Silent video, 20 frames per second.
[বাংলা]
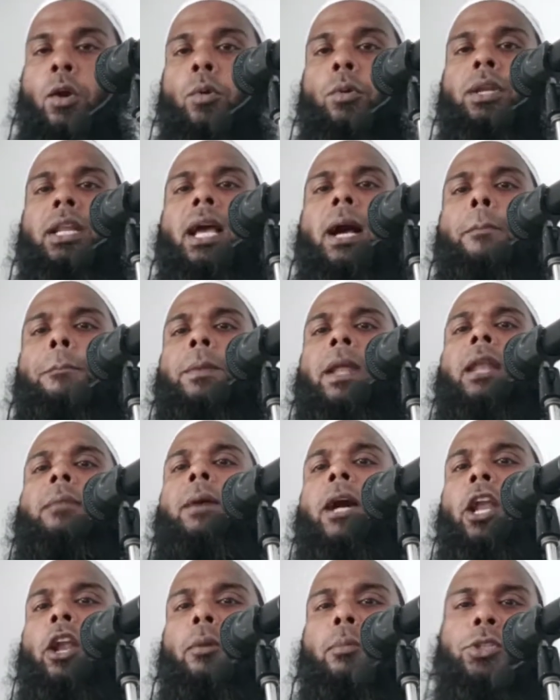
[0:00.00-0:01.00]
উনি আপনার
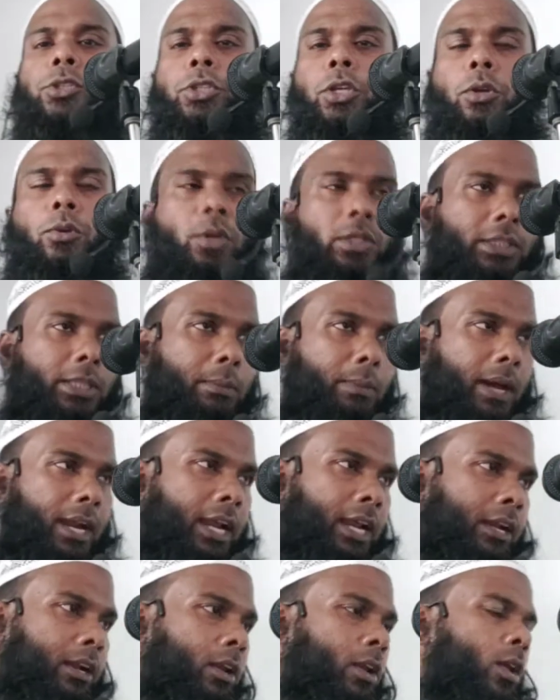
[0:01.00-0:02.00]
ভালো মন্দ করতে
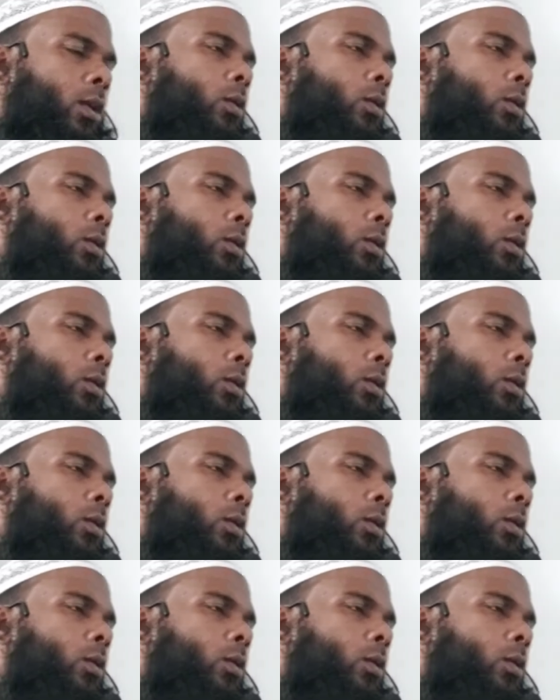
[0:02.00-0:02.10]
পারেন